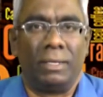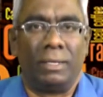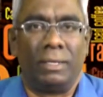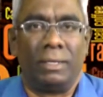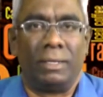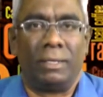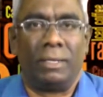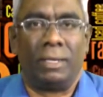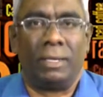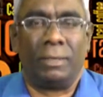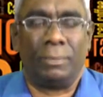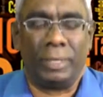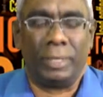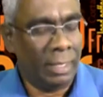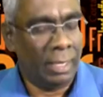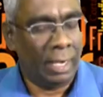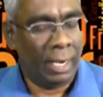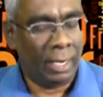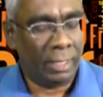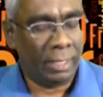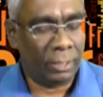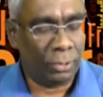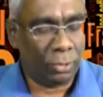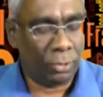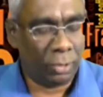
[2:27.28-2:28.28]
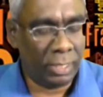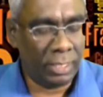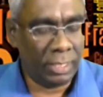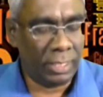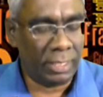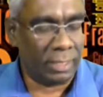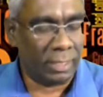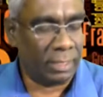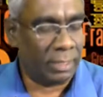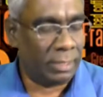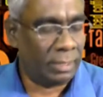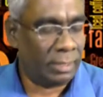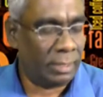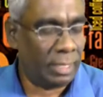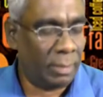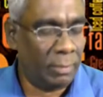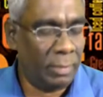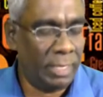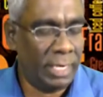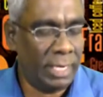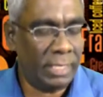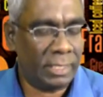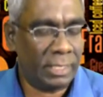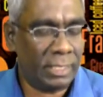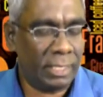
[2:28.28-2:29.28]
காண்பிக்குது அடுத்து தொடர்ந்து
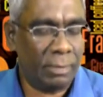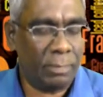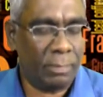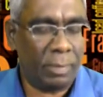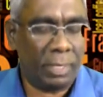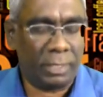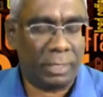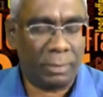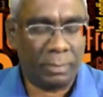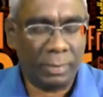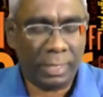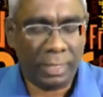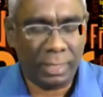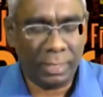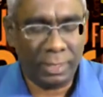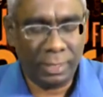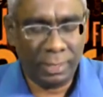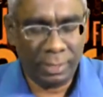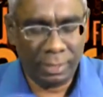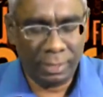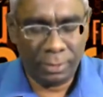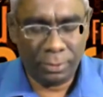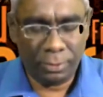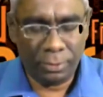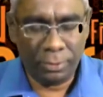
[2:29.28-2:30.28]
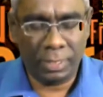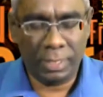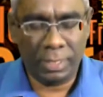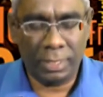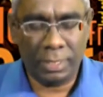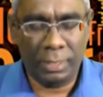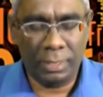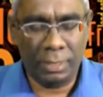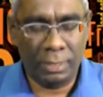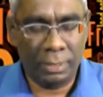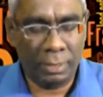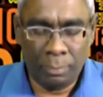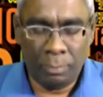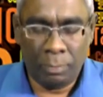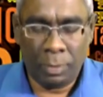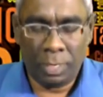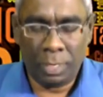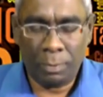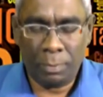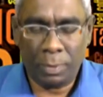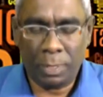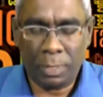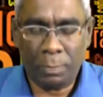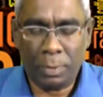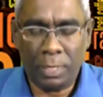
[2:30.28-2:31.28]
தமிழ் நேசனை பார்த்தோம்னா இது ஒரு
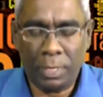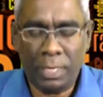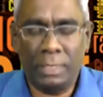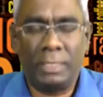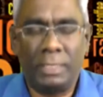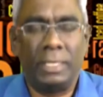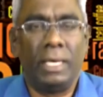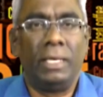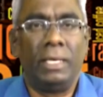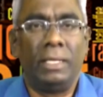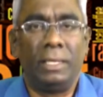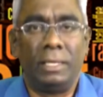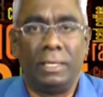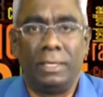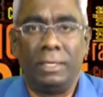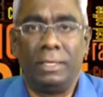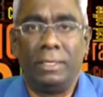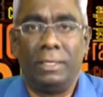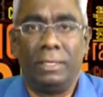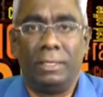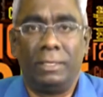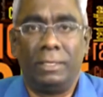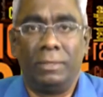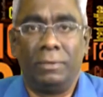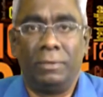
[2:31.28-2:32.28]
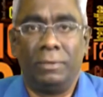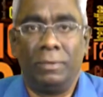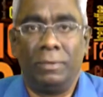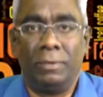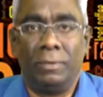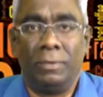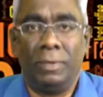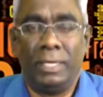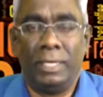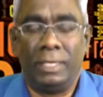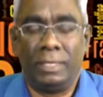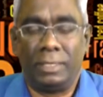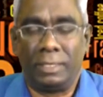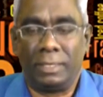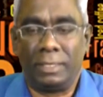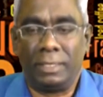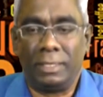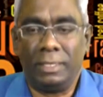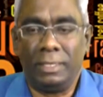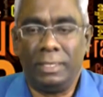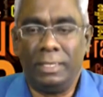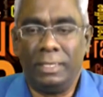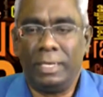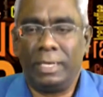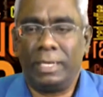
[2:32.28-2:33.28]
பரபரப்பான செய்தி நேற்று
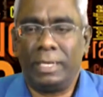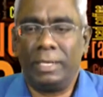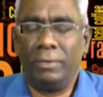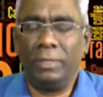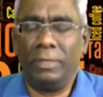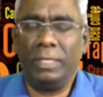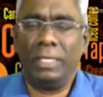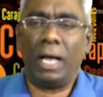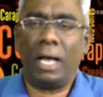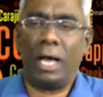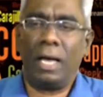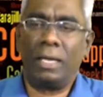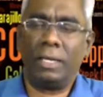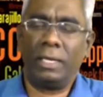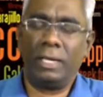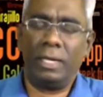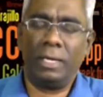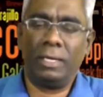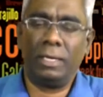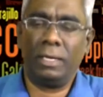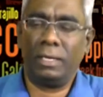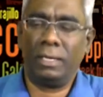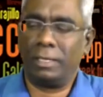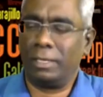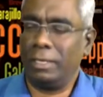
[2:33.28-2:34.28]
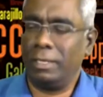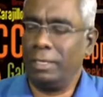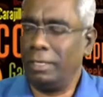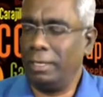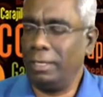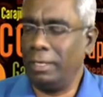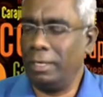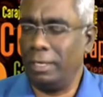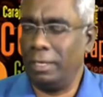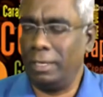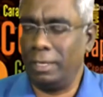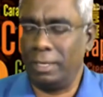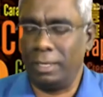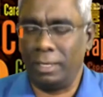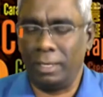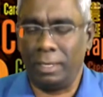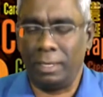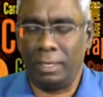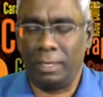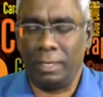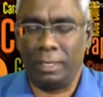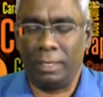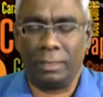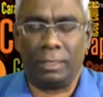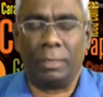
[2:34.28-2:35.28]
வெளியிட்டிருக்கு இன்றைக்கு வந்து ஆர்கே நகரில்
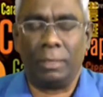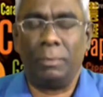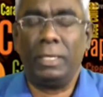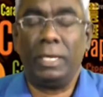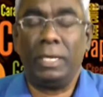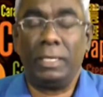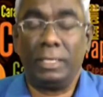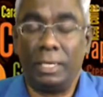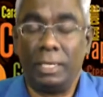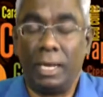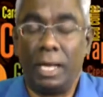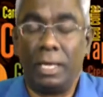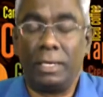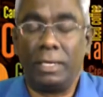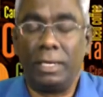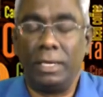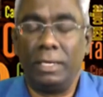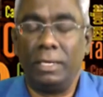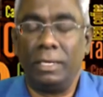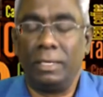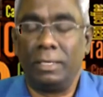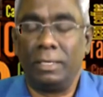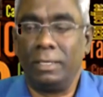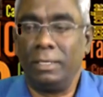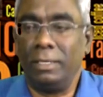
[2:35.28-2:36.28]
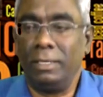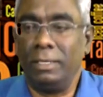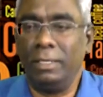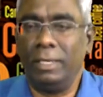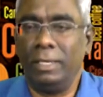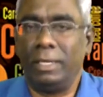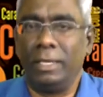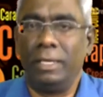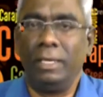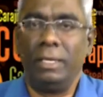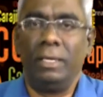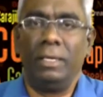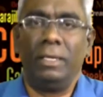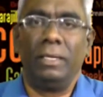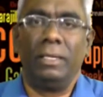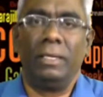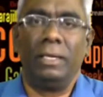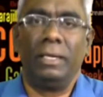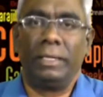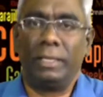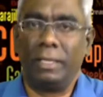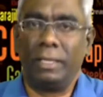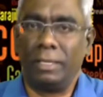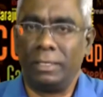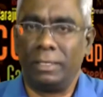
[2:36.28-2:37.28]
தமிழ்நாட்டில் ஆர்கே நகரில் இன்னைக்கு
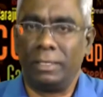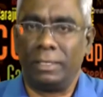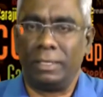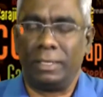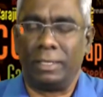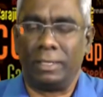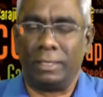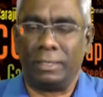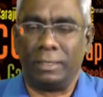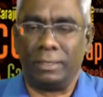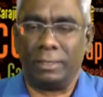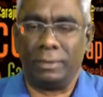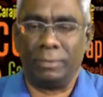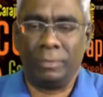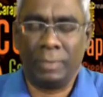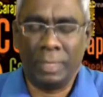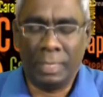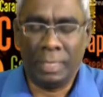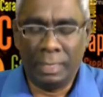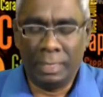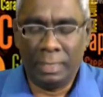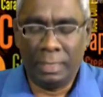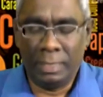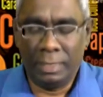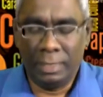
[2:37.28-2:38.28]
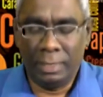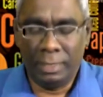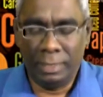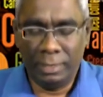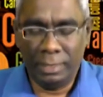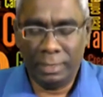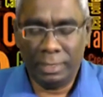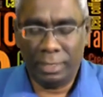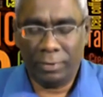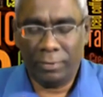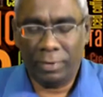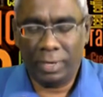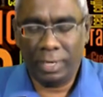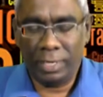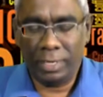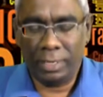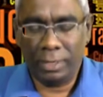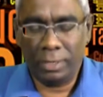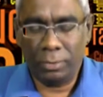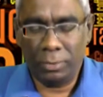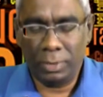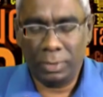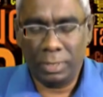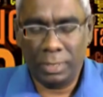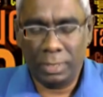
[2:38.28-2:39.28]
இடைத்தேர்தல் நடக்குது இந்த
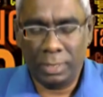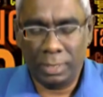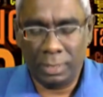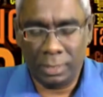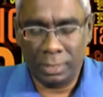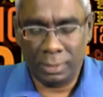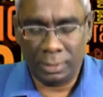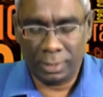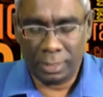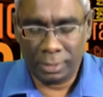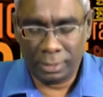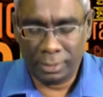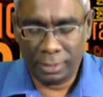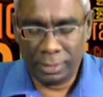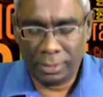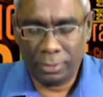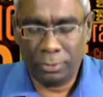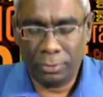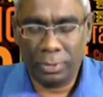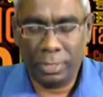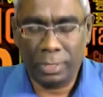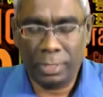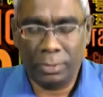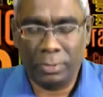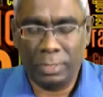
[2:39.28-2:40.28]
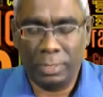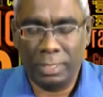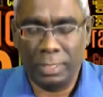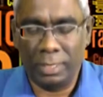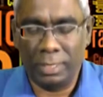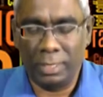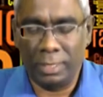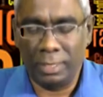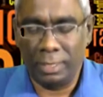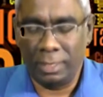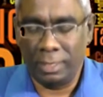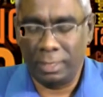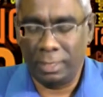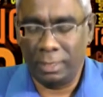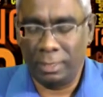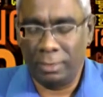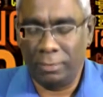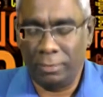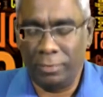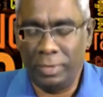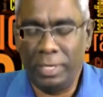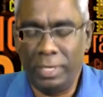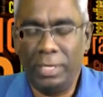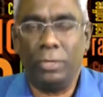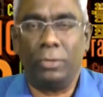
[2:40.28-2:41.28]
வேலையில் ஒரு சர்ச்சைக்குரிய ஒரு
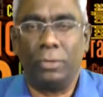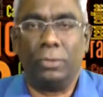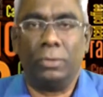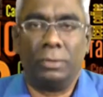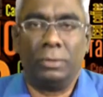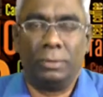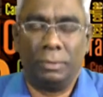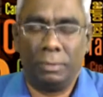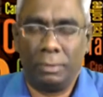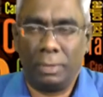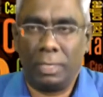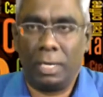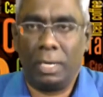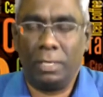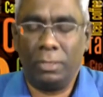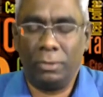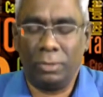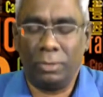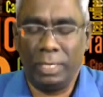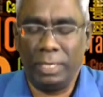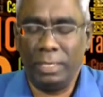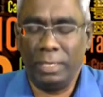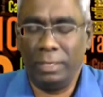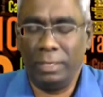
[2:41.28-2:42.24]
வீடியோ காணொலி